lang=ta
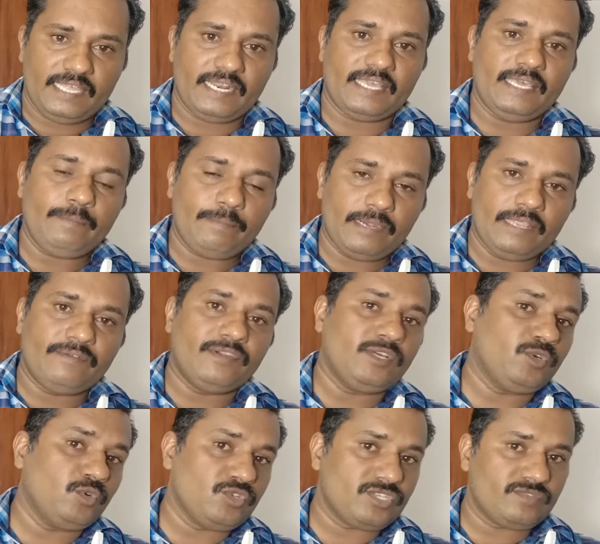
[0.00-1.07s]
இறக்கி பழையபடி
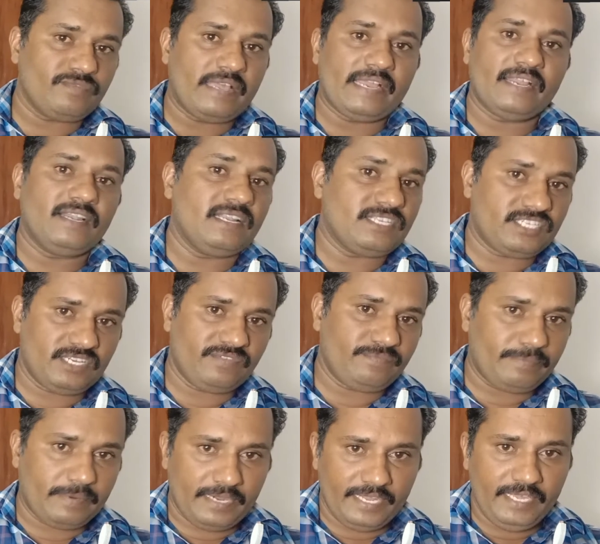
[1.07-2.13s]
குட்ஸ் வேகனில் ஸ்டஃப்
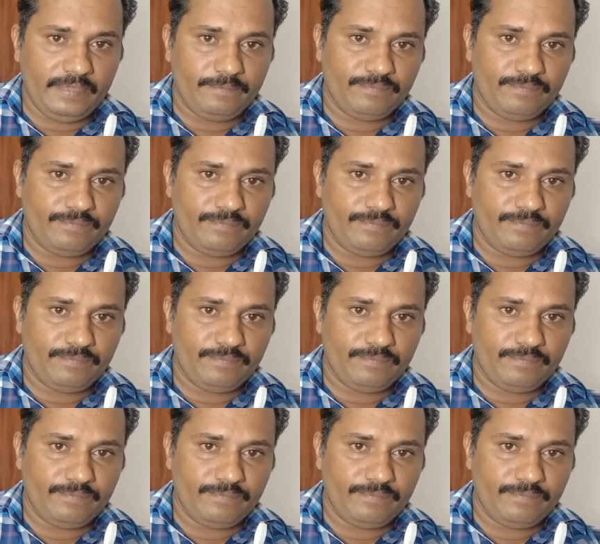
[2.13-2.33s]
பண்ணி